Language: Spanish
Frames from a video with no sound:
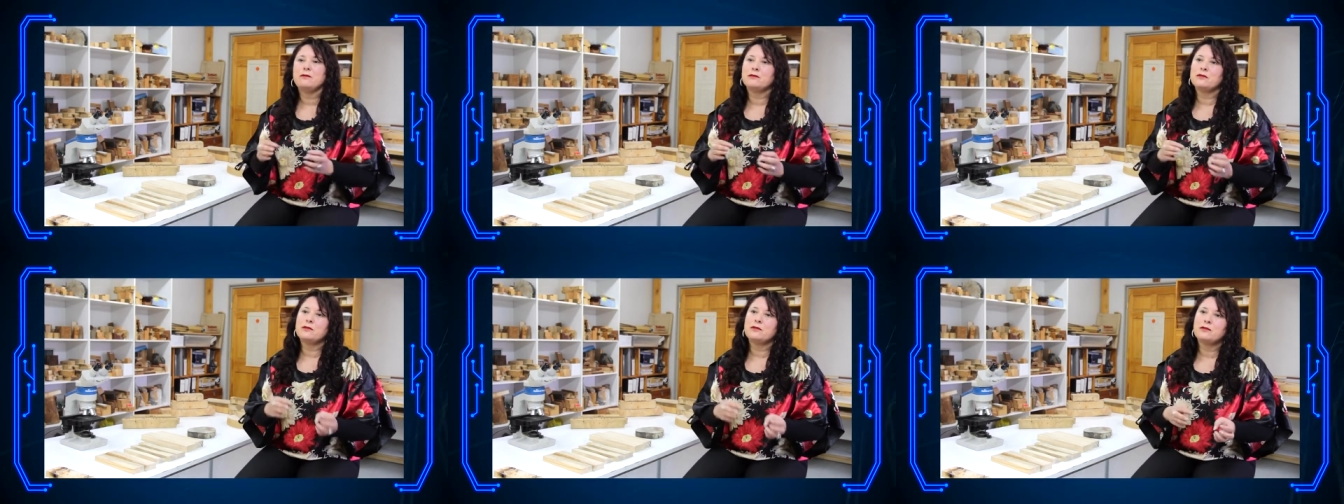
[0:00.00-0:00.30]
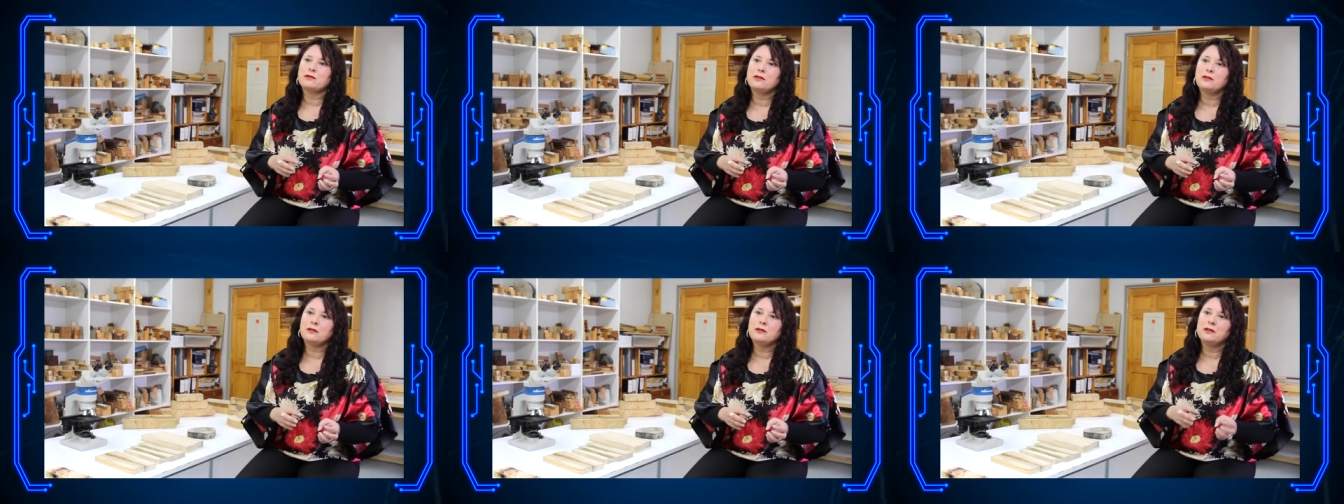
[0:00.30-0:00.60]

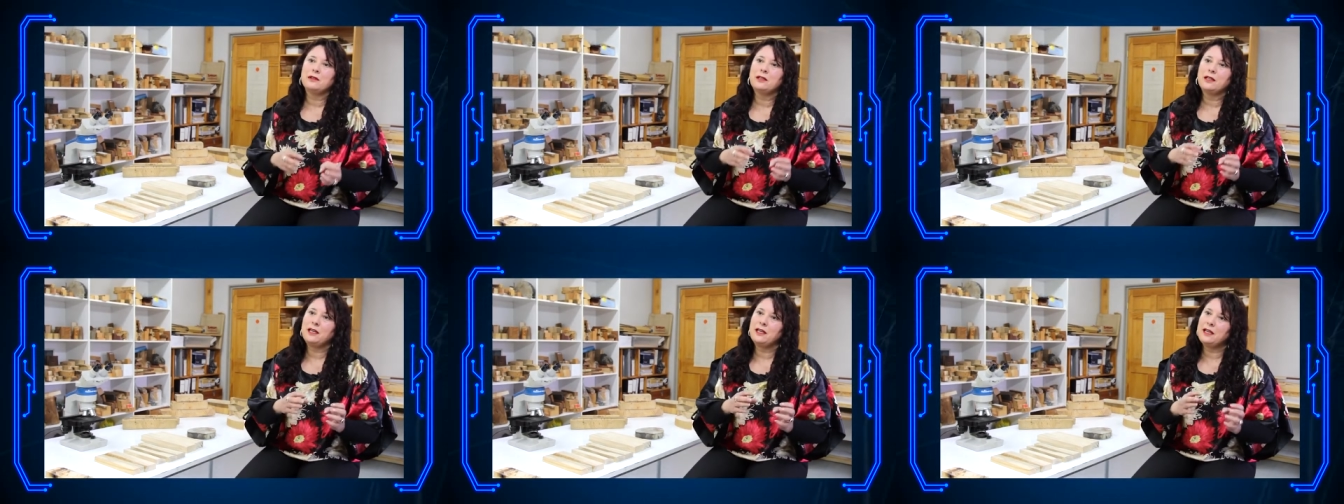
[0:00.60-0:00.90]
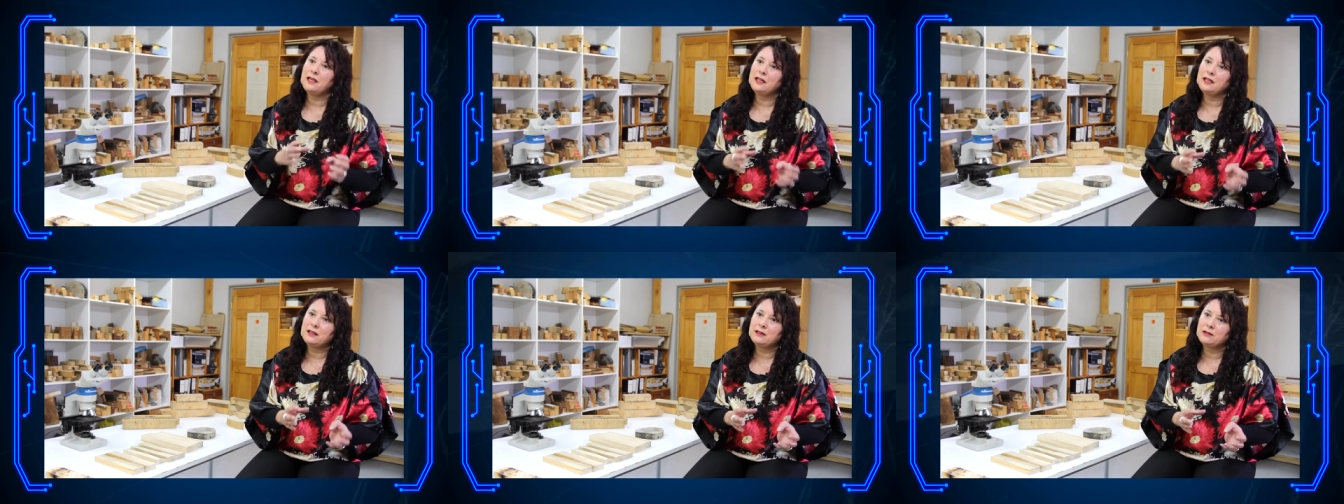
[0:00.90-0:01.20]
función
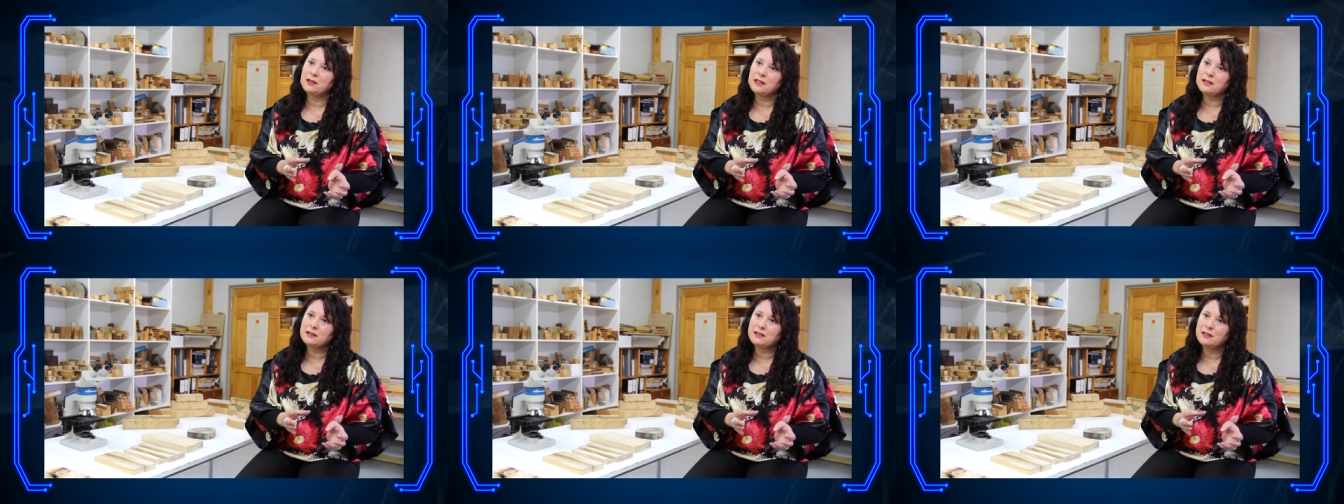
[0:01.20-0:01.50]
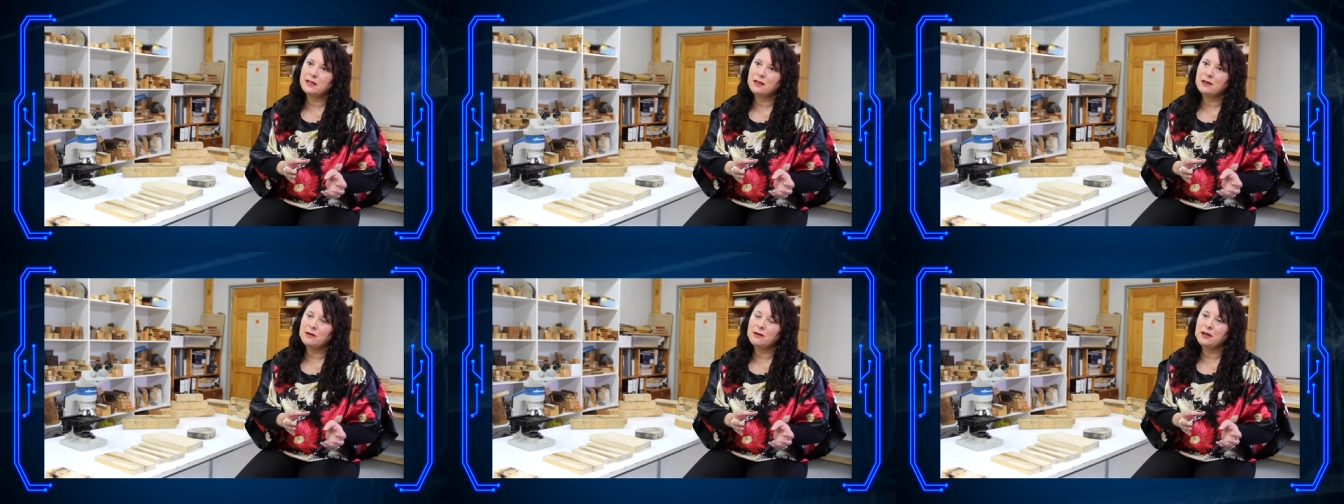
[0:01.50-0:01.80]
de estas
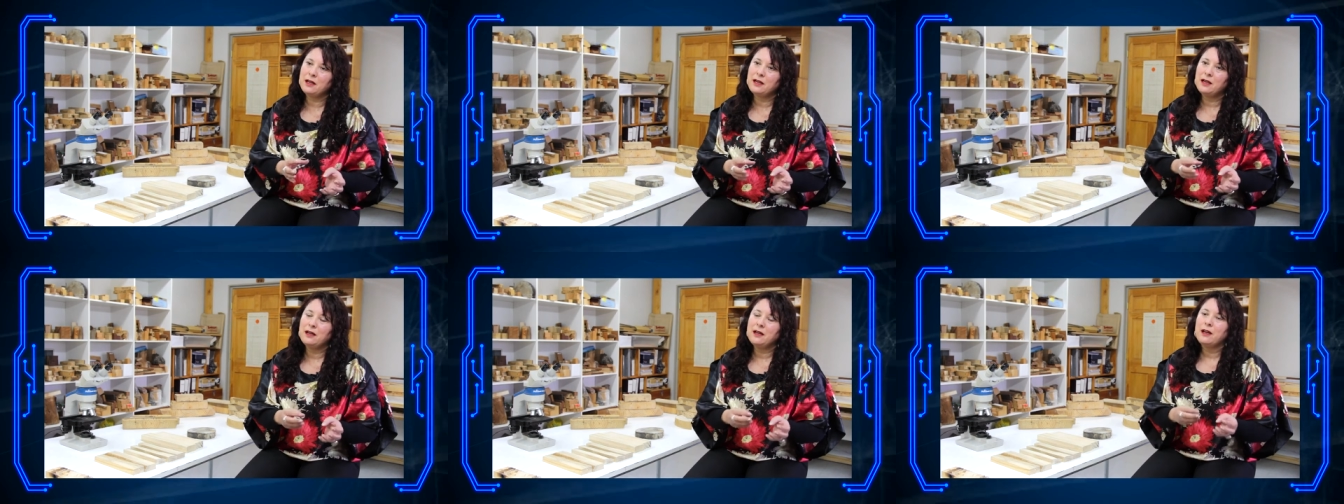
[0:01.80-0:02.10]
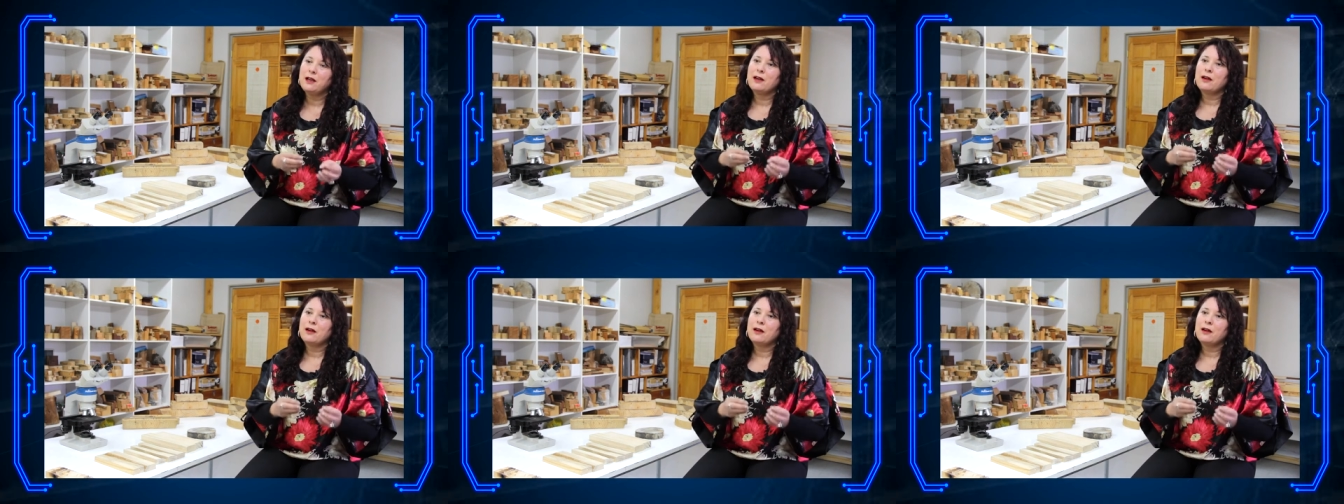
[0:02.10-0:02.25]
células